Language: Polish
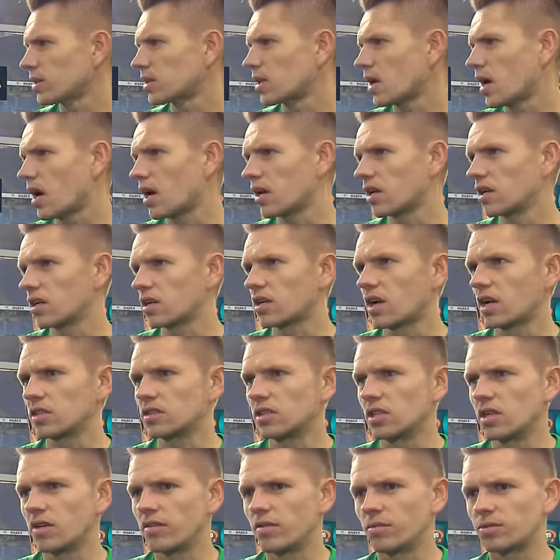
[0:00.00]
tak,
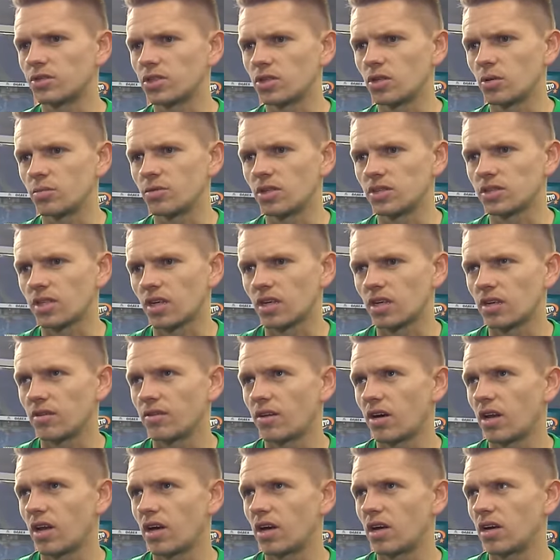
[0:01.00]
Kady nie wiem czy do mnie
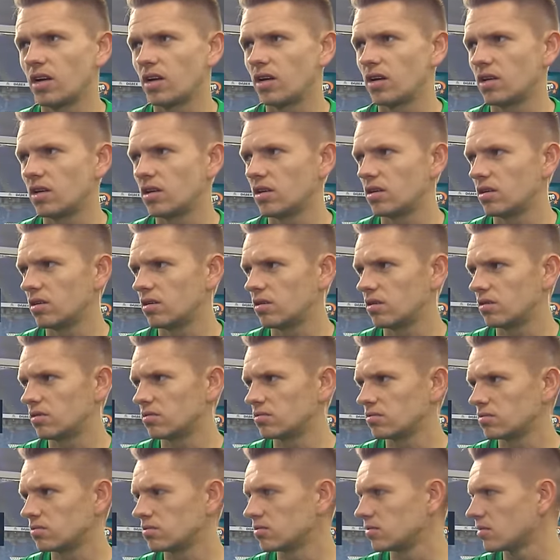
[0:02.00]
zagrywa, ale